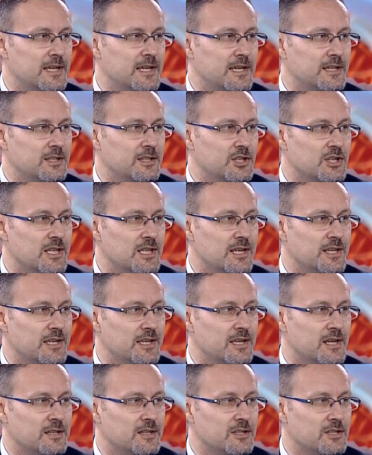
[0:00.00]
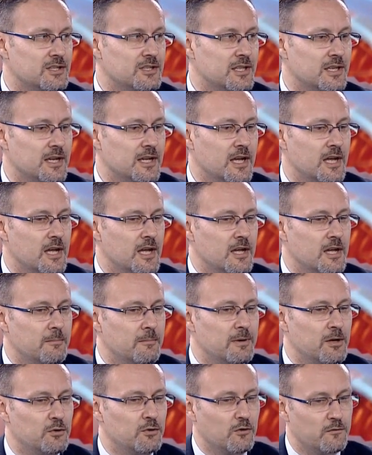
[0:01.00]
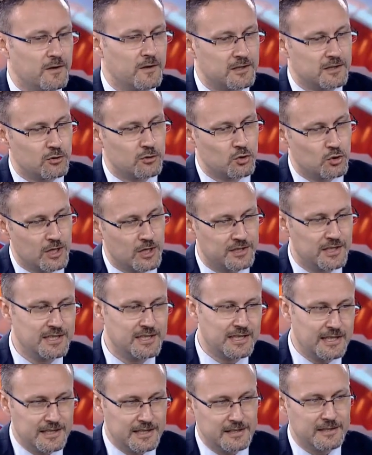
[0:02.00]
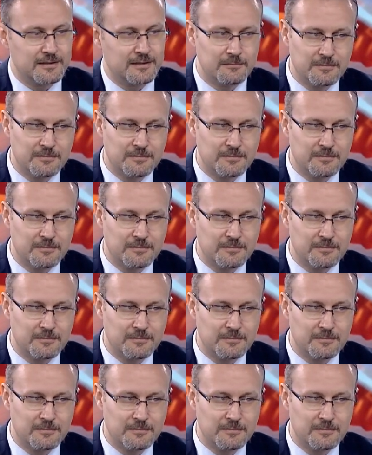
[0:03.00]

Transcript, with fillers: endişelerdeki artışla petrol fiyatları şu anda yine